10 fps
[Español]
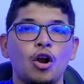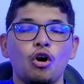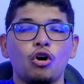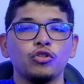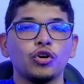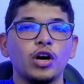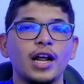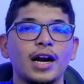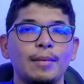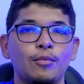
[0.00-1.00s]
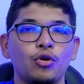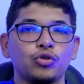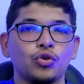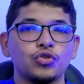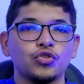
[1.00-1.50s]
los controles
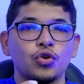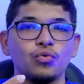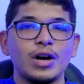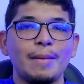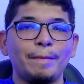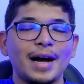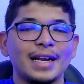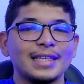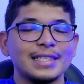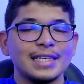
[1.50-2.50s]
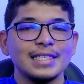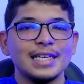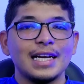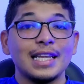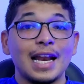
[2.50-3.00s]
remotos son una parte
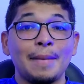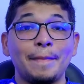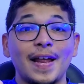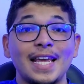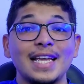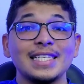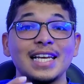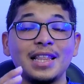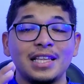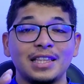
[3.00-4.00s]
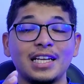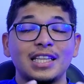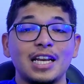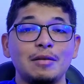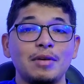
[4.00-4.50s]
esencial de la experiencia de
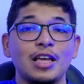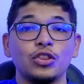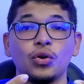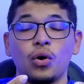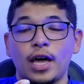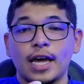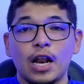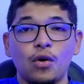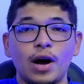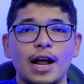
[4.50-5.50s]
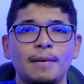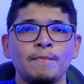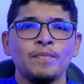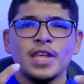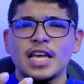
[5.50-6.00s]
entretenimiento en el
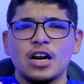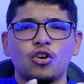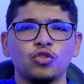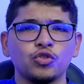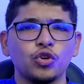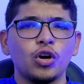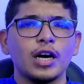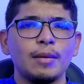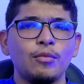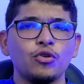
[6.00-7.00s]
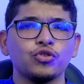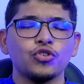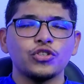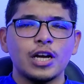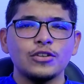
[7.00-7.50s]
hogar y el control
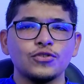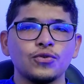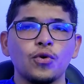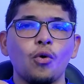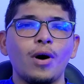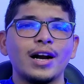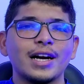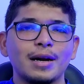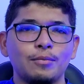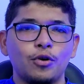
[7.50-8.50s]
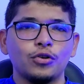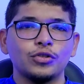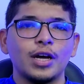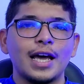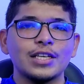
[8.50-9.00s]
remoto Samsung One
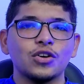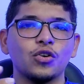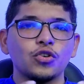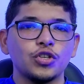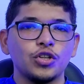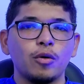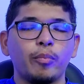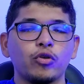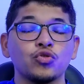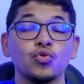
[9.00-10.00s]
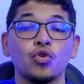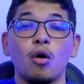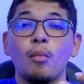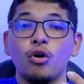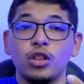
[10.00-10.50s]
Remote es conocido por su
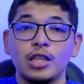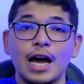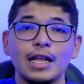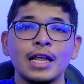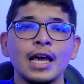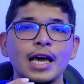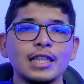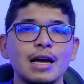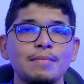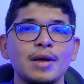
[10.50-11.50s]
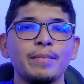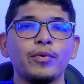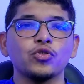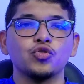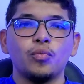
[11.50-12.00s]
comodidad y también
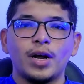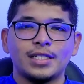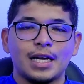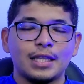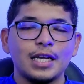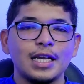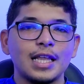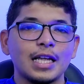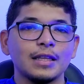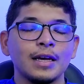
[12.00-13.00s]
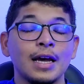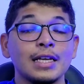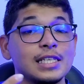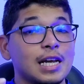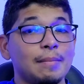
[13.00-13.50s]
por su versatilidad.
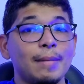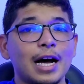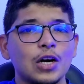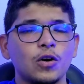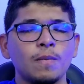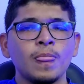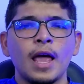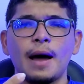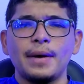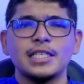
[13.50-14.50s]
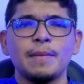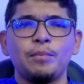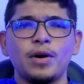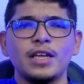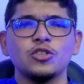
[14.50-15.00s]
Sin embargo, a veces
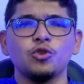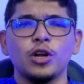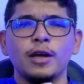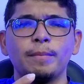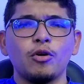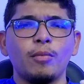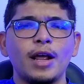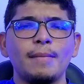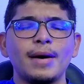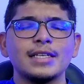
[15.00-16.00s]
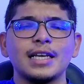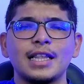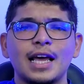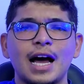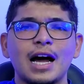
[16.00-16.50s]
pueden surgir problemas y
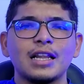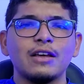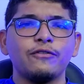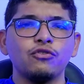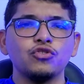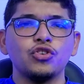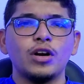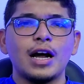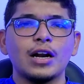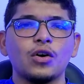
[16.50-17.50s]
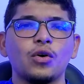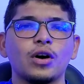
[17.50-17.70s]
dejar de funcionar